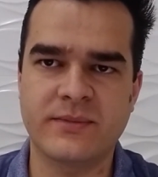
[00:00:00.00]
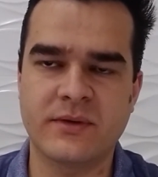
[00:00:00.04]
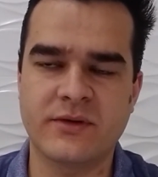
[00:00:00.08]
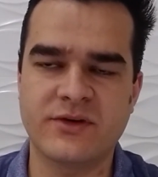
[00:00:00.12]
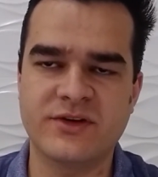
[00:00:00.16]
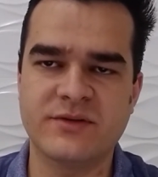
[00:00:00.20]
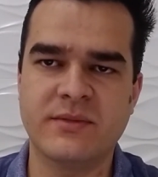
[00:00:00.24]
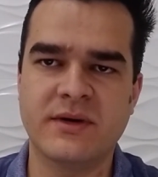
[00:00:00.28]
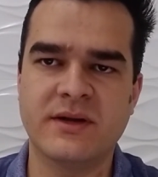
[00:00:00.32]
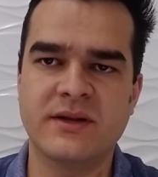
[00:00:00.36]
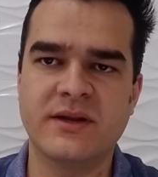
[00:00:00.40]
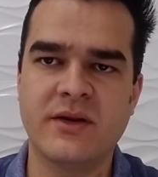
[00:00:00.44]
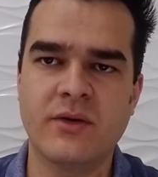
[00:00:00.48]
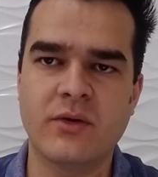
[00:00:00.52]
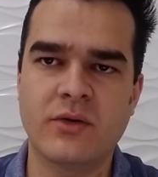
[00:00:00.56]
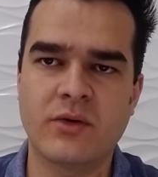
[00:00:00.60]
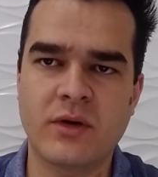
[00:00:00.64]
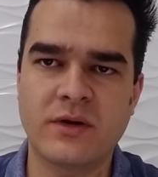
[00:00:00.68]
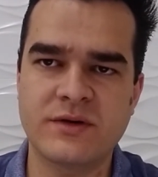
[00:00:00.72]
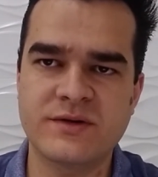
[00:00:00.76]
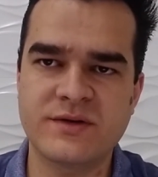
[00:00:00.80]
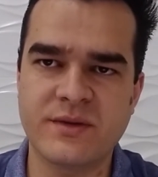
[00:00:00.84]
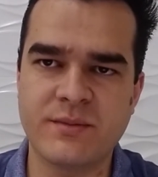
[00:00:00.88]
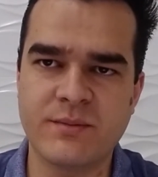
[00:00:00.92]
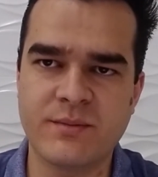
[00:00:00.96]
de manter o
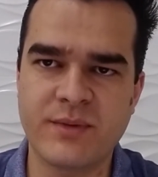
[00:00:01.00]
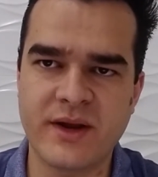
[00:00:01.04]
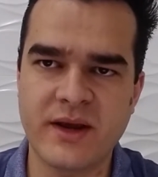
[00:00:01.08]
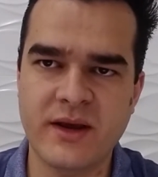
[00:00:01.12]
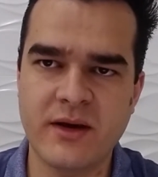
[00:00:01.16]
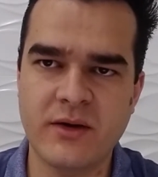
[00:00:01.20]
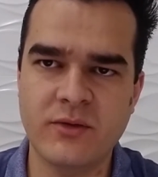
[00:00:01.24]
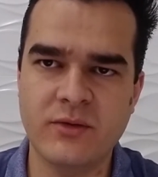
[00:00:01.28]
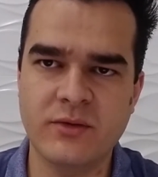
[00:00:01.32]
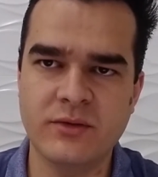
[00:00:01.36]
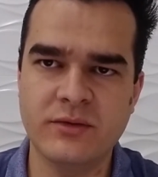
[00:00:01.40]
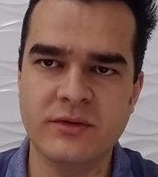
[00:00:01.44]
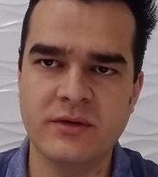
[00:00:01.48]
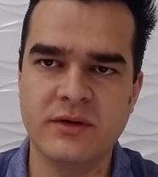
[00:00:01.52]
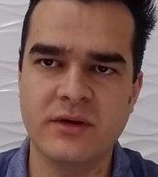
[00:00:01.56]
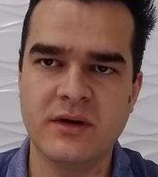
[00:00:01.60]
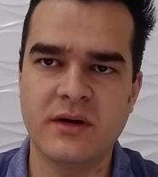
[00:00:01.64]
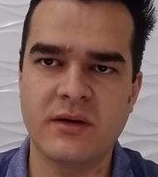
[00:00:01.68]
nosso emprego,